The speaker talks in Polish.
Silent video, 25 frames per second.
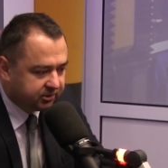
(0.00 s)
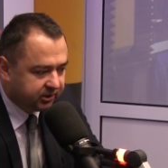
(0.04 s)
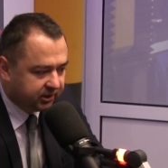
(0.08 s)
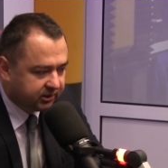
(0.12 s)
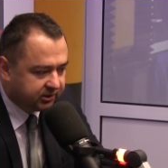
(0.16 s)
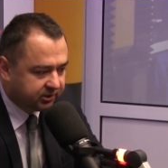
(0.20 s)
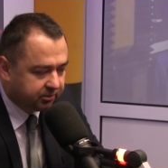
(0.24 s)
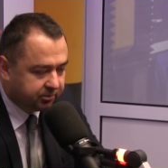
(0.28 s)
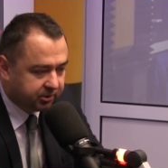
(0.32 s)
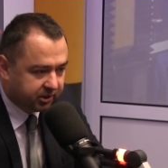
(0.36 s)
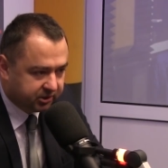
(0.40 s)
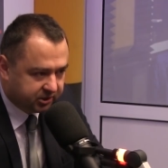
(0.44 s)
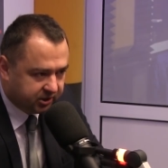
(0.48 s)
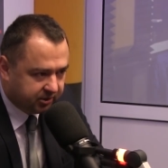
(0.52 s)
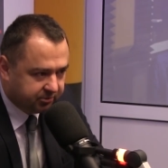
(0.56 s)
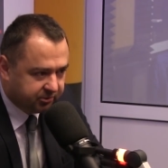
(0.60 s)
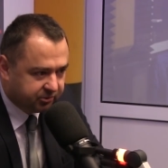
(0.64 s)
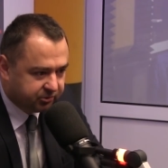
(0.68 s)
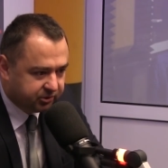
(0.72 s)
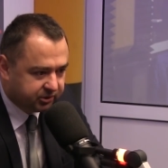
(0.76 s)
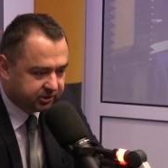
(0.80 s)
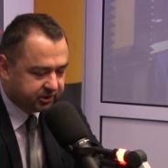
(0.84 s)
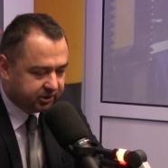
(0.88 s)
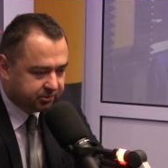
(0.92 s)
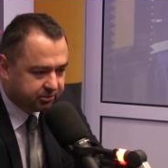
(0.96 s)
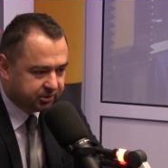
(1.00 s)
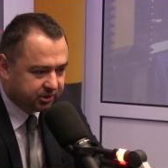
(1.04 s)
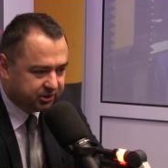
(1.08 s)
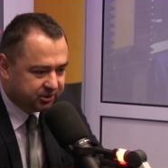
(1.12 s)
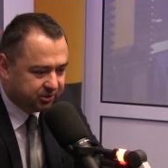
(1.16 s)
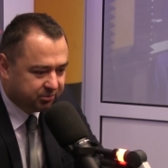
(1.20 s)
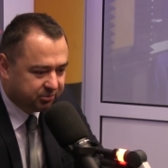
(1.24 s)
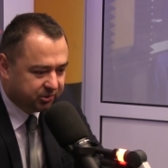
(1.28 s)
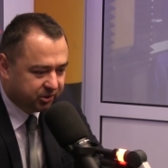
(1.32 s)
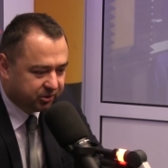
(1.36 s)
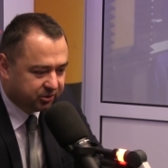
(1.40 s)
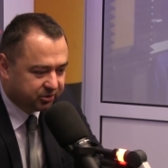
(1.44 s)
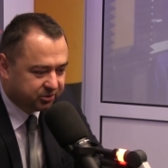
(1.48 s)
tutaj zapraszamy wszystkich
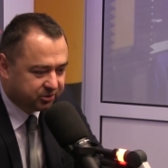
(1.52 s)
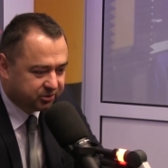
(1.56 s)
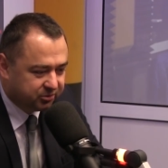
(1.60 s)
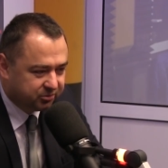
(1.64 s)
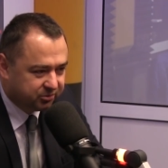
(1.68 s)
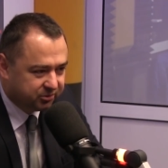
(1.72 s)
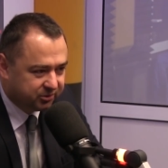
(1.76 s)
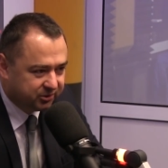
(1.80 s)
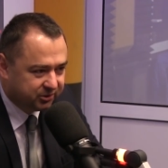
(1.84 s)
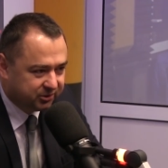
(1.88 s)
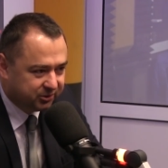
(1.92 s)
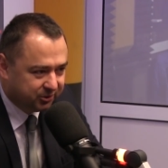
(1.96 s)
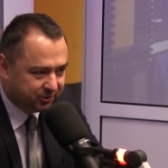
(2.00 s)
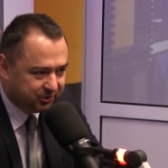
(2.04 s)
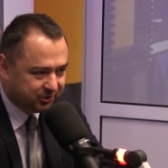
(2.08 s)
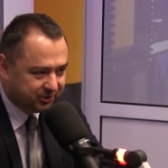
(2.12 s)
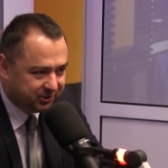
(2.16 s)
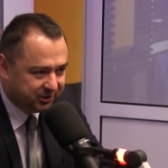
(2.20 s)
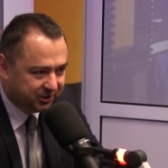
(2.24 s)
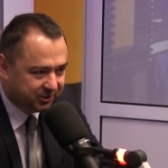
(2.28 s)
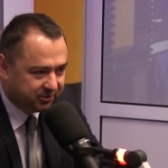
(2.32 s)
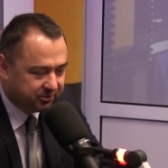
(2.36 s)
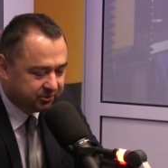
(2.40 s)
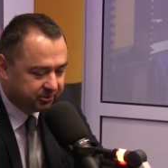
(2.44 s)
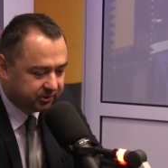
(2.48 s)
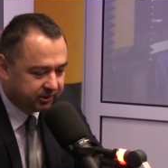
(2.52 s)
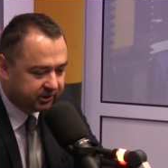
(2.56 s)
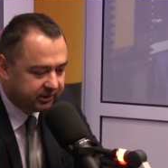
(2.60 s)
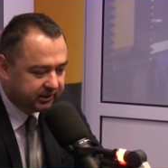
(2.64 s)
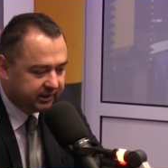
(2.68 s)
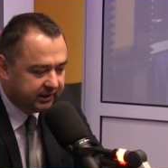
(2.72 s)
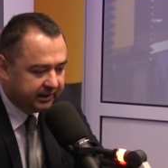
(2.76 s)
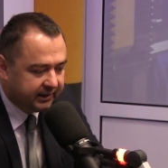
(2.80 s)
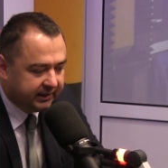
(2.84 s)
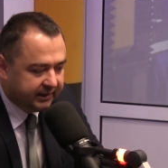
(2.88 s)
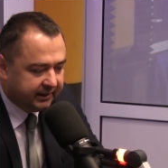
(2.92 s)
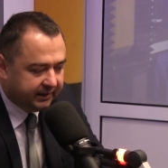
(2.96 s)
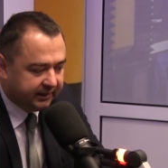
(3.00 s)
przedsiębiorców do Lisiej Góry.